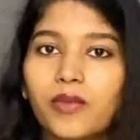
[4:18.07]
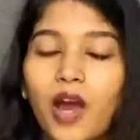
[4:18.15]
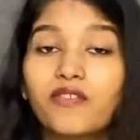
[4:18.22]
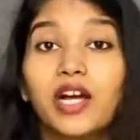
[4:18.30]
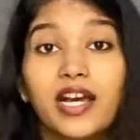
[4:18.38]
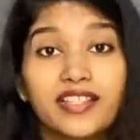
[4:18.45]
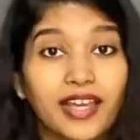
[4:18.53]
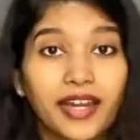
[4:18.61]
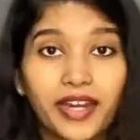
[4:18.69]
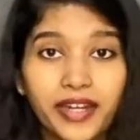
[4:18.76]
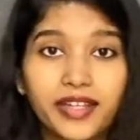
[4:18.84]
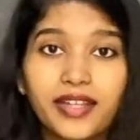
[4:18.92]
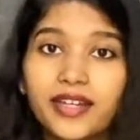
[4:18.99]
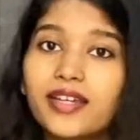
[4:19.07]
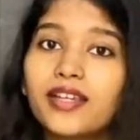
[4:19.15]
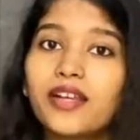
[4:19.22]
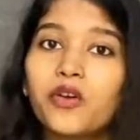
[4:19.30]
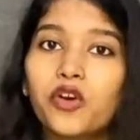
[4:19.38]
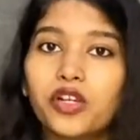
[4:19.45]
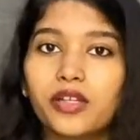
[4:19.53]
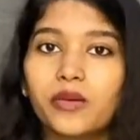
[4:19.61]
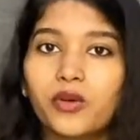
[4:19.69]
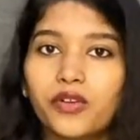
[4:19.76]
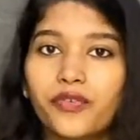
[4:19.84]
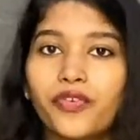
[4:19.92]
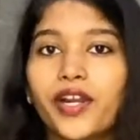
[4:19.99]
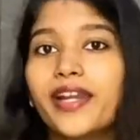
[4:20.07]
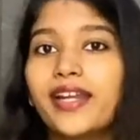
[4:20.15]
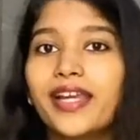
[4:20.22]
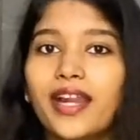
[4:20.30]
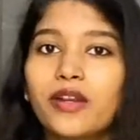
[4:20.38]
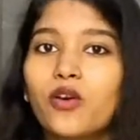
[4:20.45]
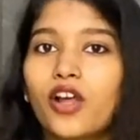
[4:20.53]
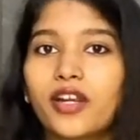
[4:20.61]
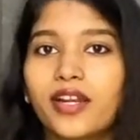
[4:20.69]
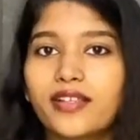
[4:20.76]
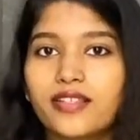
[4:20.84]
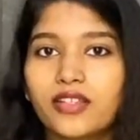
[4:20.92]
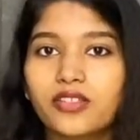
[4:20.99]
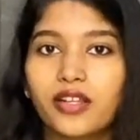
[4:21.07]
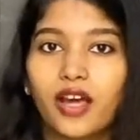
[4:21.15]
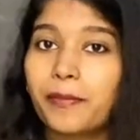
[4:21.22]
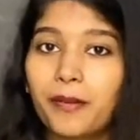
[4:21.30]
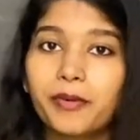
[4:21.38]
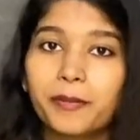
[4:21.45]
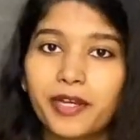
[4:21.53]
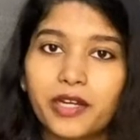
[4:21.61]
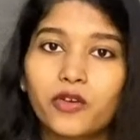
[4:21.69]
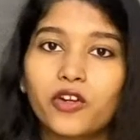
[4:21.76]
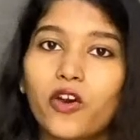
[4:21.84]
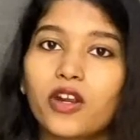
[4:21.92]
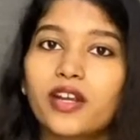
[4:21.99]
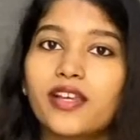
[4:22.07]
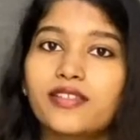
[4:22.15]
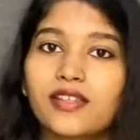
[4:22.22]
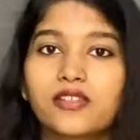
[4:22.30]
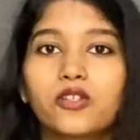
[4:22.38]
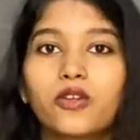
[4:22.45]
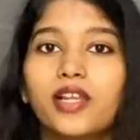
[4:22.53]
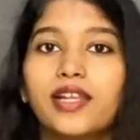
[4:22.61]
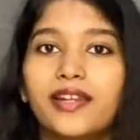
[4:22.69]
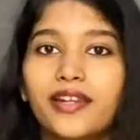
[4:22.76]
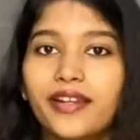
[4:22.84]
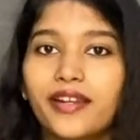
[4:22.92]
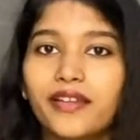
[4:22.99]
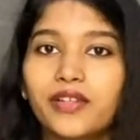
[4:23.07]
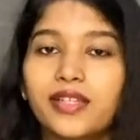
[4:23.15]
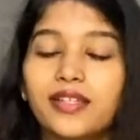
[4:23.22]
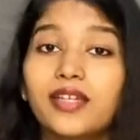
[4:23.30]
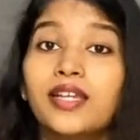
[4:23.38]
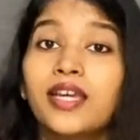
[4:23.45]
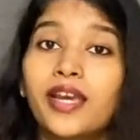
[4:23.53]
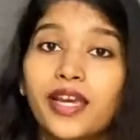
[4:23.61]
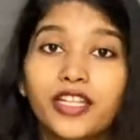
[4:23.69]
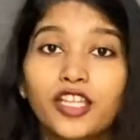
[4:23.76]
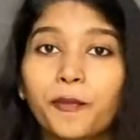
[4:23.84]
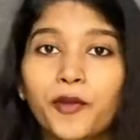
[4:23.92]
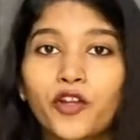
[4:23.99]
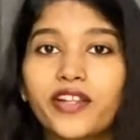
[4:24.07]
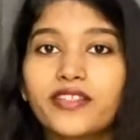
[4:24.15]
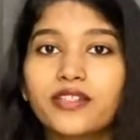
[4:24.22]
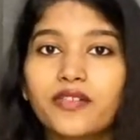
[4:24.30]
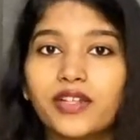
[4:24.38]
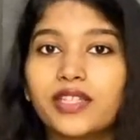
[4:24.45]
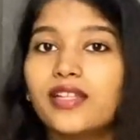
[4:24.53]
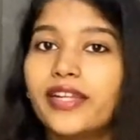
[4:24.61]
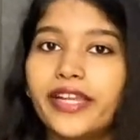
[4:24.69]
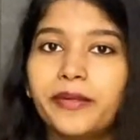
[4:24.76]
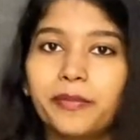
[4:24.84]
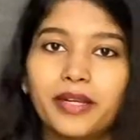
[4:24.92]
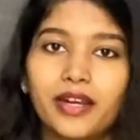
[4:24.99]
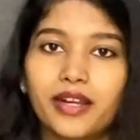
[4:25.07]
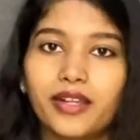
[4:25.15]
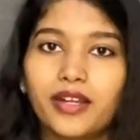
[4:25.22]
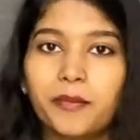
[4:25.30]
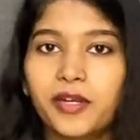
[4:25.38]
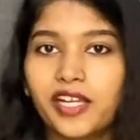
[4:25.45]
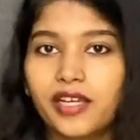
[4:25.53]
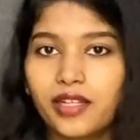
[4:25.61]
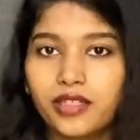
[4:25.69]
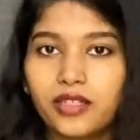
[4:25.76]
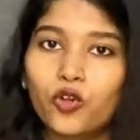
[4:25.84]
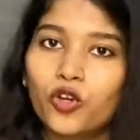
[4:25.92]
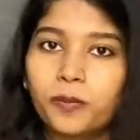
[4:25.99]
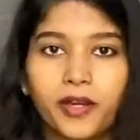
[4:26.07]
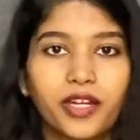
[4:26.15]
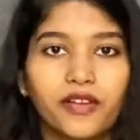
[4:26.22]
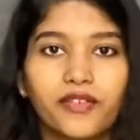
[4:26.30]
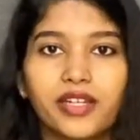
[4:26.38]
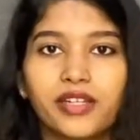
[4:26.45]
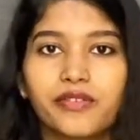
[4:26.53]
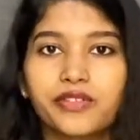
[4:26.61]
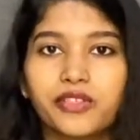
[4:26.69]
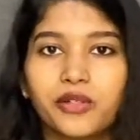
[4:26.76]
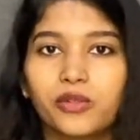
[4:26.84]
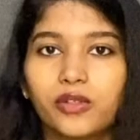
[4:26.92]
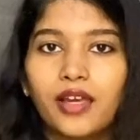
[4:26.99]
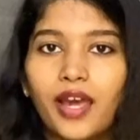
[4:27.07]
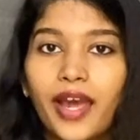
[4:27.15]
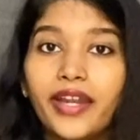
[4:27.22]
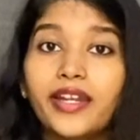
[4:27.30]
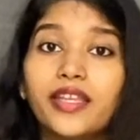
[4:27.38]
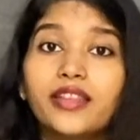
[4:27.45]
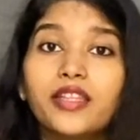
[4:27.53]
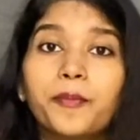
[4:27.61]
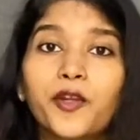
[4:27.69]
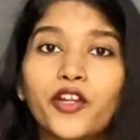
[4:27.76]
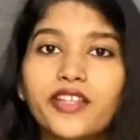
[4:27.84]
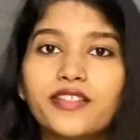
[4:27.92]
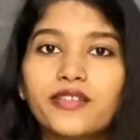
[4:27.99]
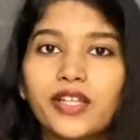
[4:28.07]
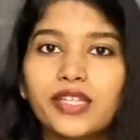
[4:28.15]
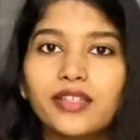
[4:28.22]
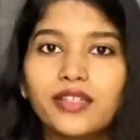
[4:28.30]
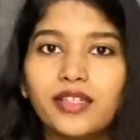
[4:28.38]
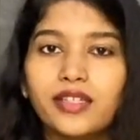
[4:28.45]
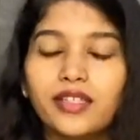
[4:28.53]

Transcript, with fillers: அவங்க சைடு இருக்கிற ஒரு ஒரு ஃப்ரெண்ட்லியான ஆர்கனைசேஷன் அப்படிப்பட்ட ஒரு ஆர்கனைசேஷனோட லீடரே வந்து இந்த ப்ரொட்டஸ்ட்டை வந்து லீட் பண்ணுறாரு அப்படிங்கிறது நோட் பண்ண வேண்டிய விஷயம் அண்ட் இந்த ப்ரொட்டஸ்ட் வந்து